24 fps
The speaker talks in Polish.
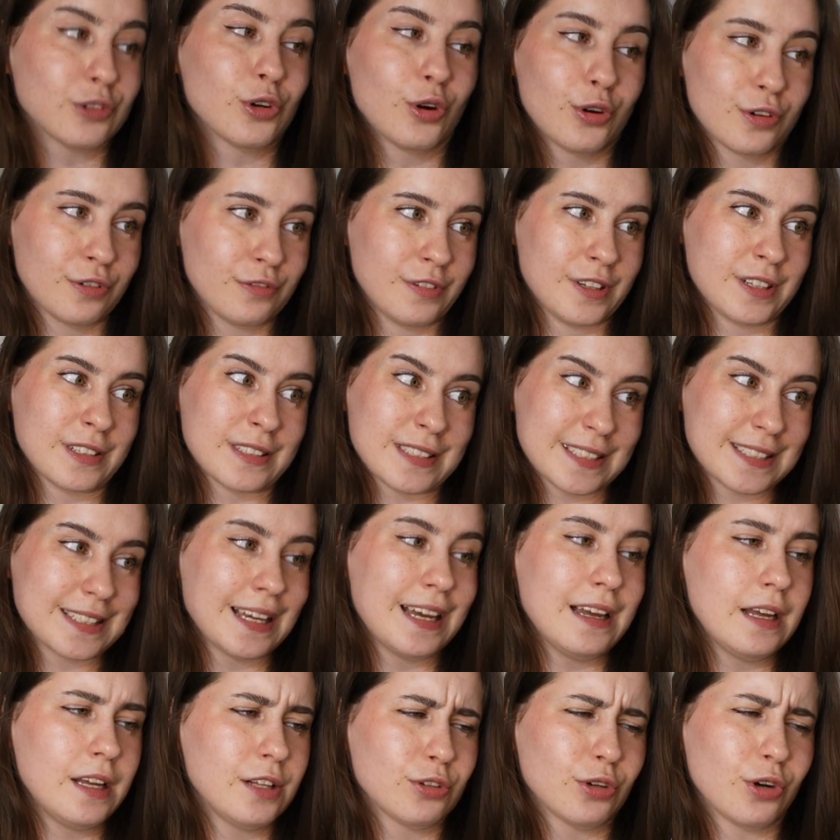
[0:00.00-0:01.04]
Thornverse.
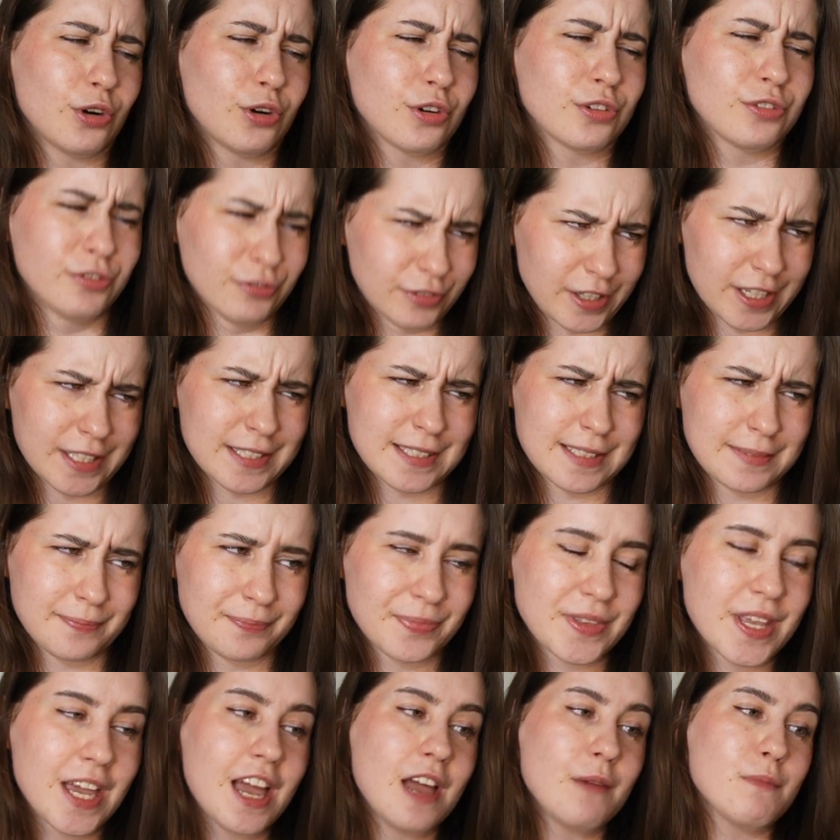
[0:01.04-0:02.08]
Thornverse.
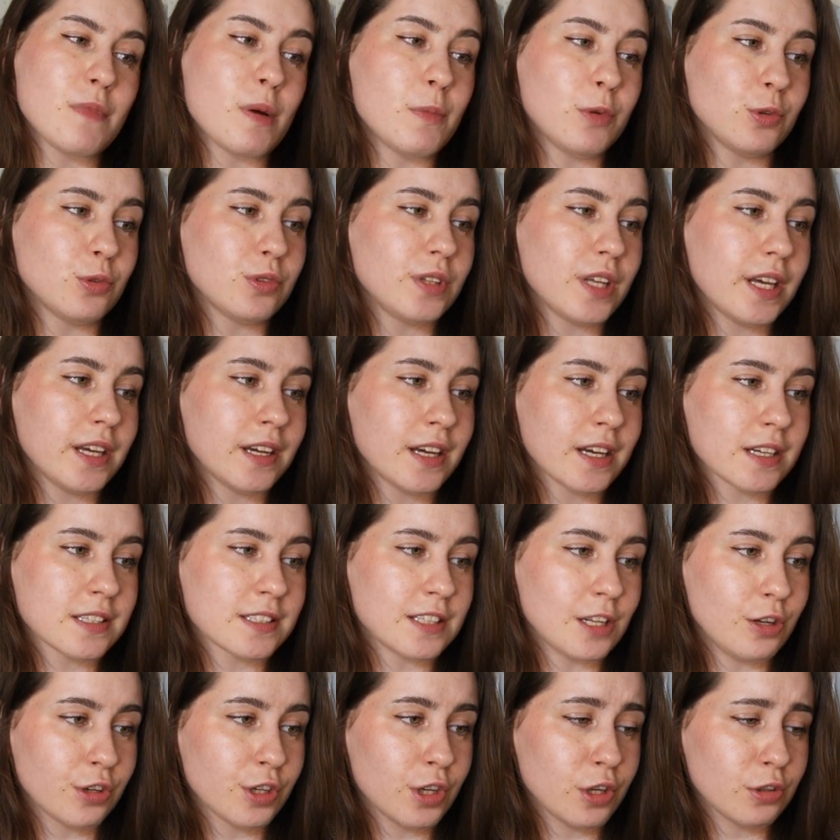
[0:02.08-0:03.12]
Mamy tutaj
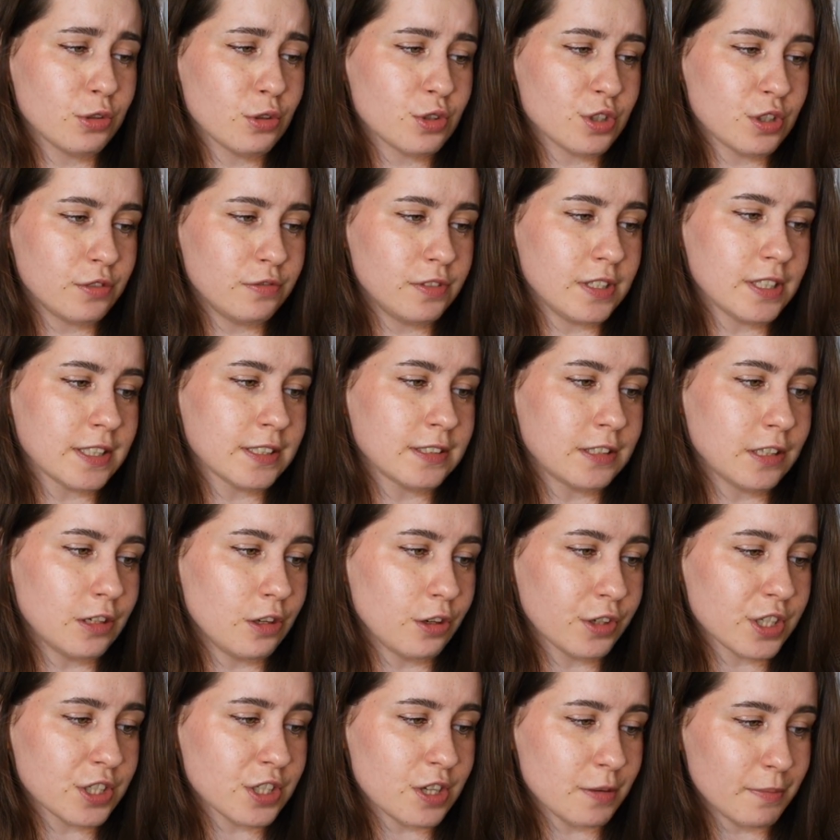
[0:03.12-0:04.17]
heksalogię Odorze Wilk,
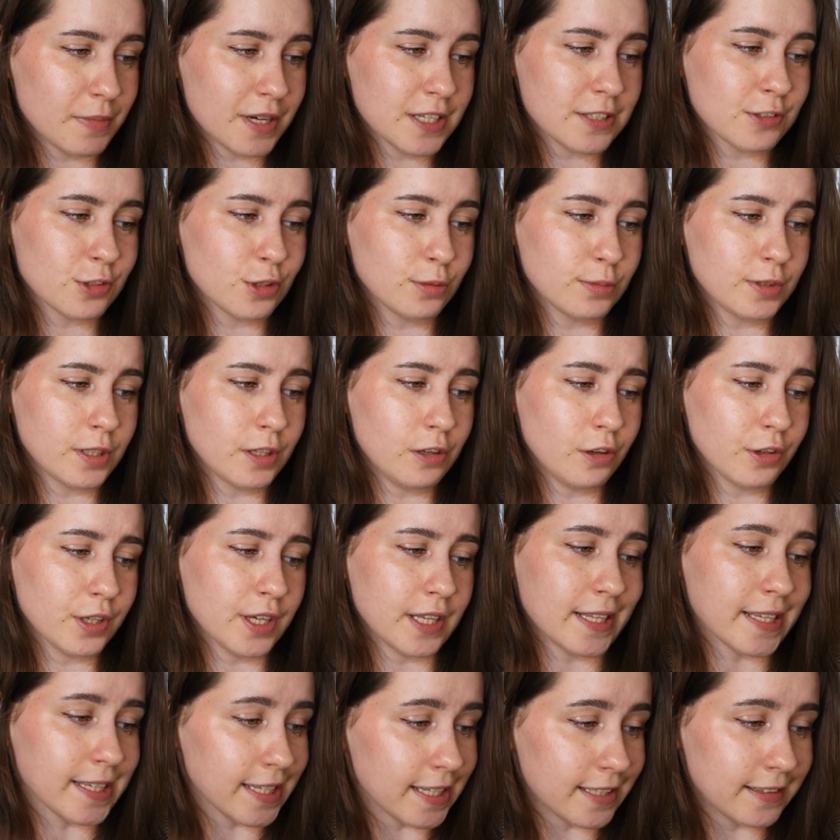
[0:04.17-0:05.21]
trylogię szamańską, trylogię
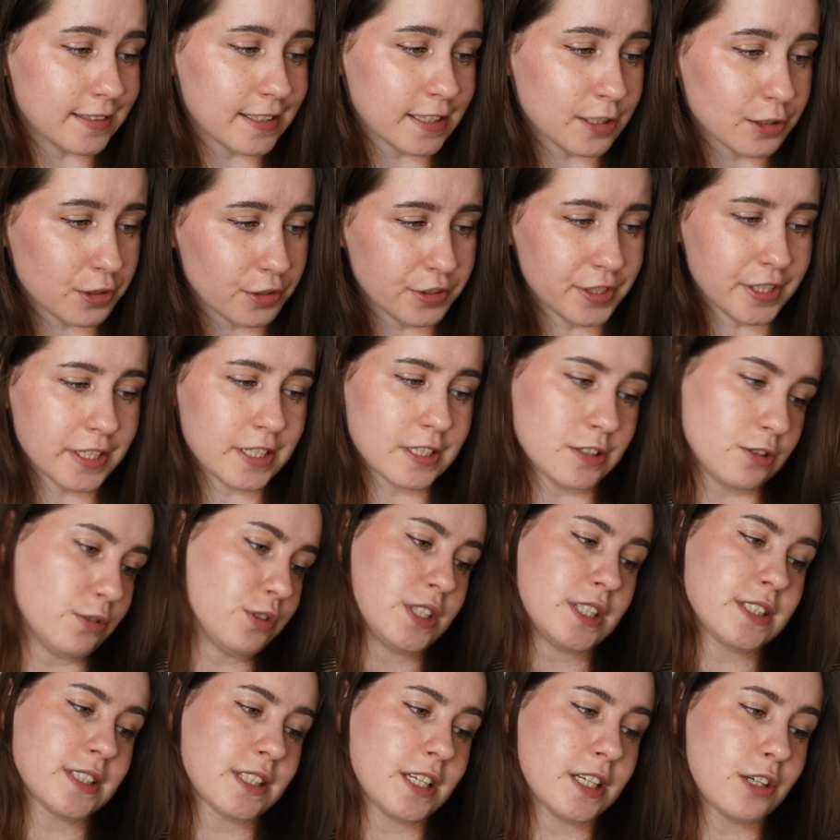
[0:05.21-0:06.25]
Nikity, kroniki
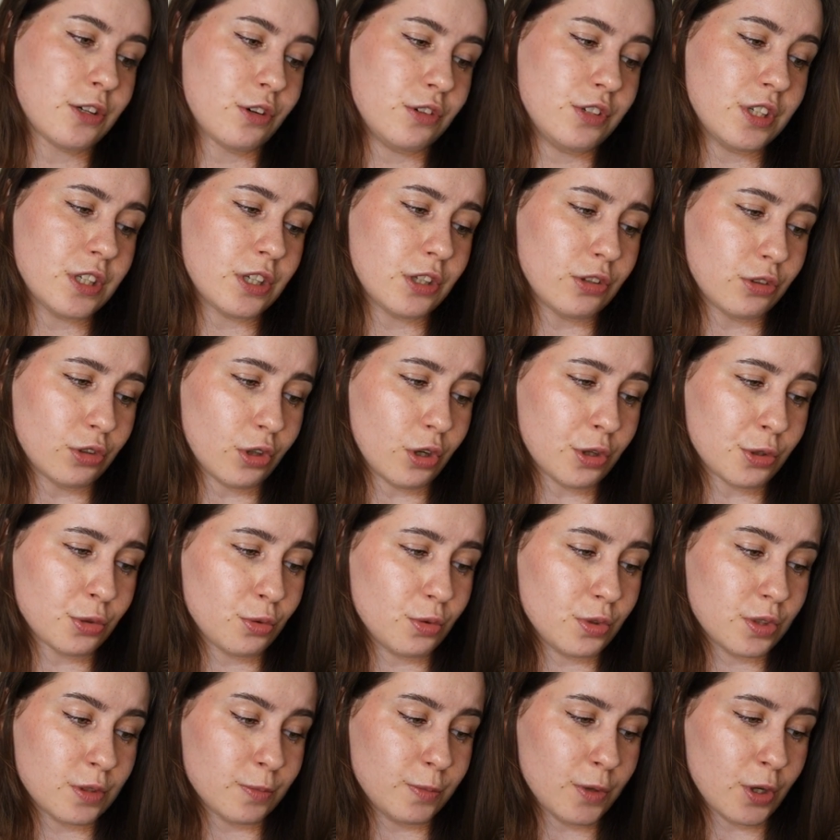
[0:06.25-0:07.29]
sąsiedzkie, kroniki Tornu,
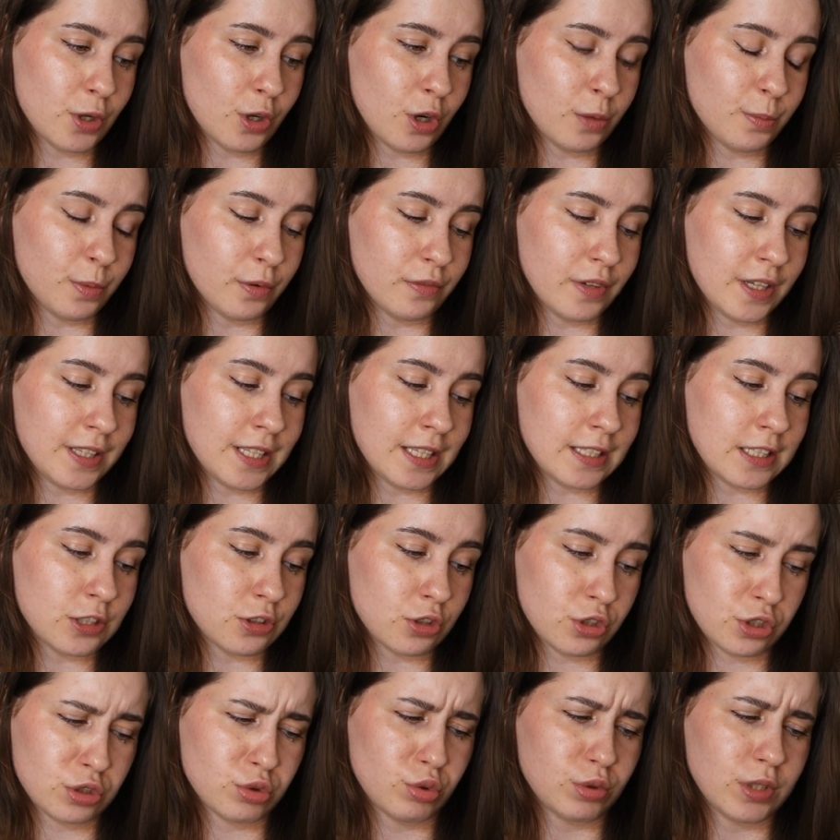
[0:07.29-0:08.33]
zbiory opowiadań i
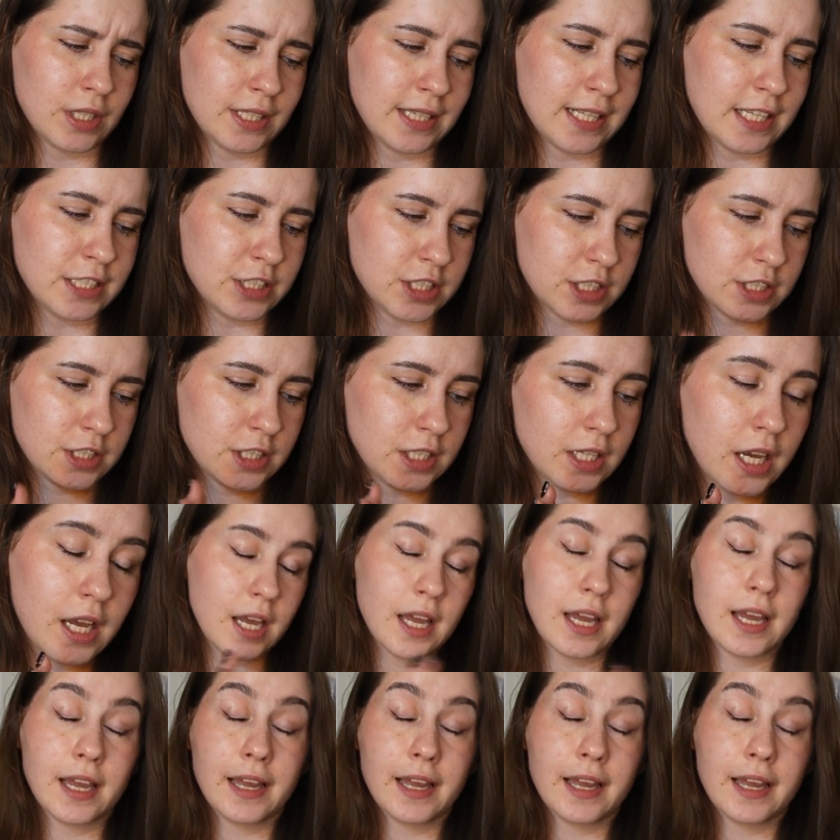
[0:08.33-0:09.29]
coś tutaj dla dzieci.